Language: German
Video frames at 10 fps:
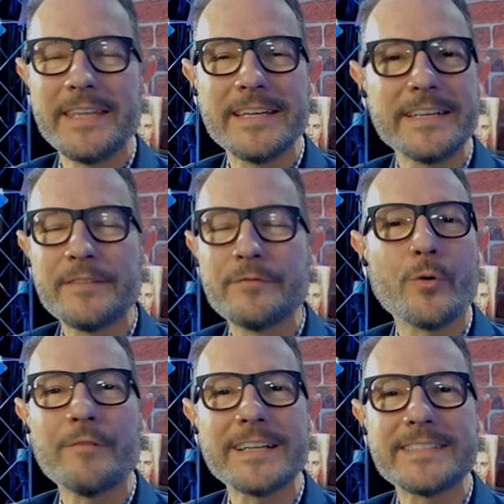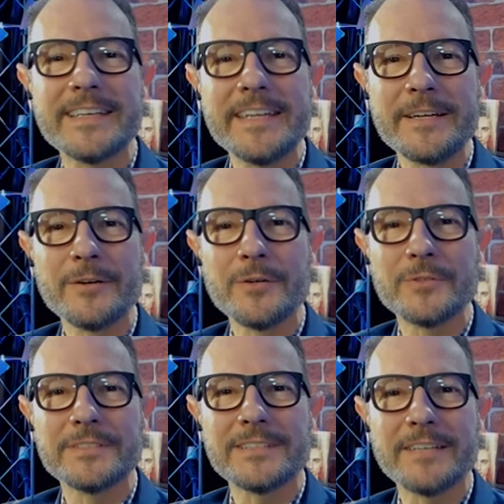bei ihr nicht vorwärts ging.
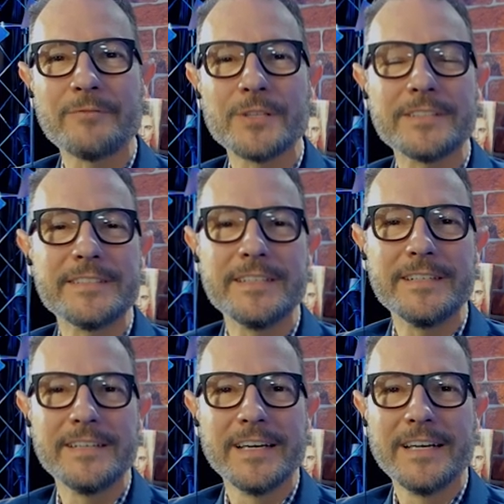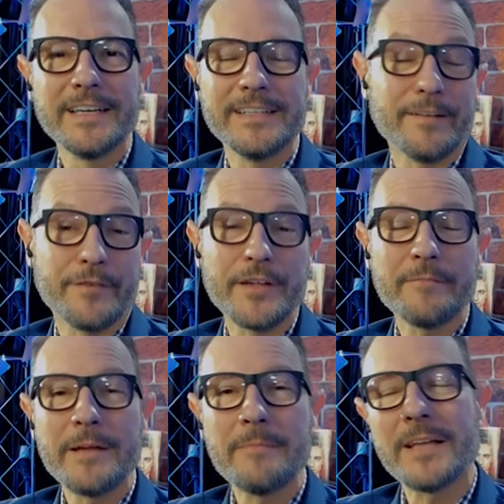Und dann wollte sie ja
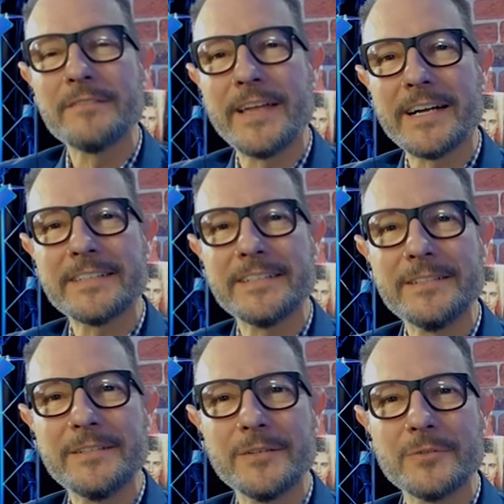Feuerwehrmann werden